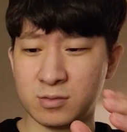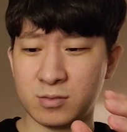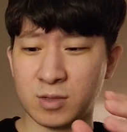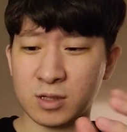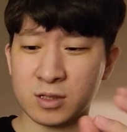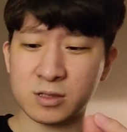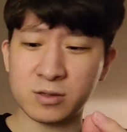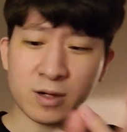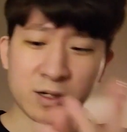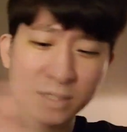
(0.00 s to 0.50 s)
ま
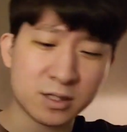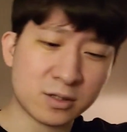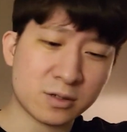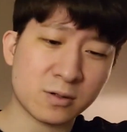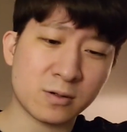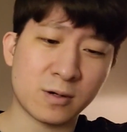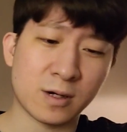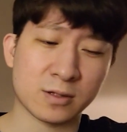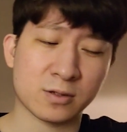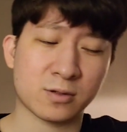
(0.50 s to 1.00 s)
あ、詳しい
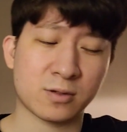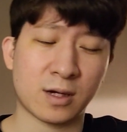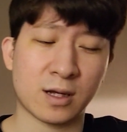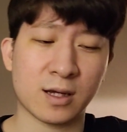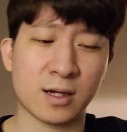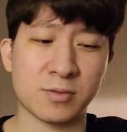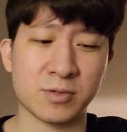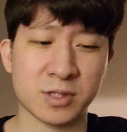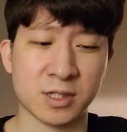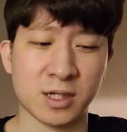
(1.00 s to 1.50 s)
情報はちょっとあ
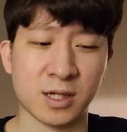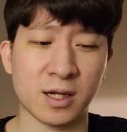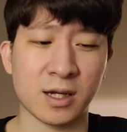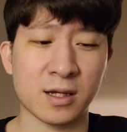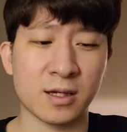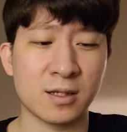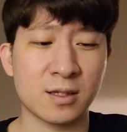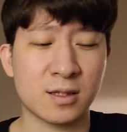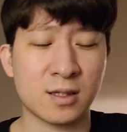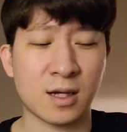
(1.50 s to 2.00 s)
れかもしれない。
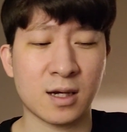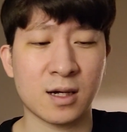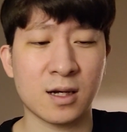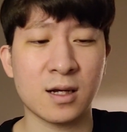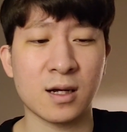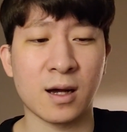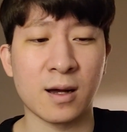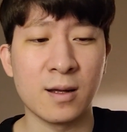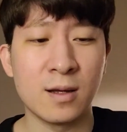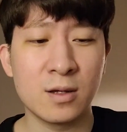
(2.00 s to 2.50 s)
だか
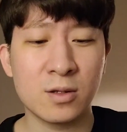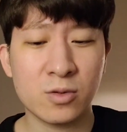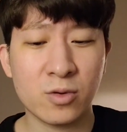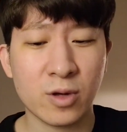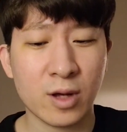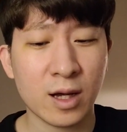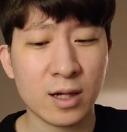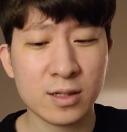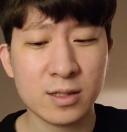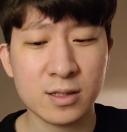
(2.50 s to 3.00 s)
ら、と
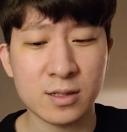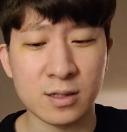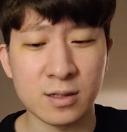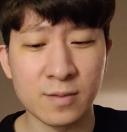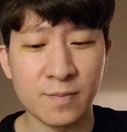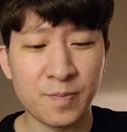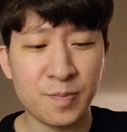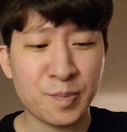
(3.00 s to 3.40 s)
にかく、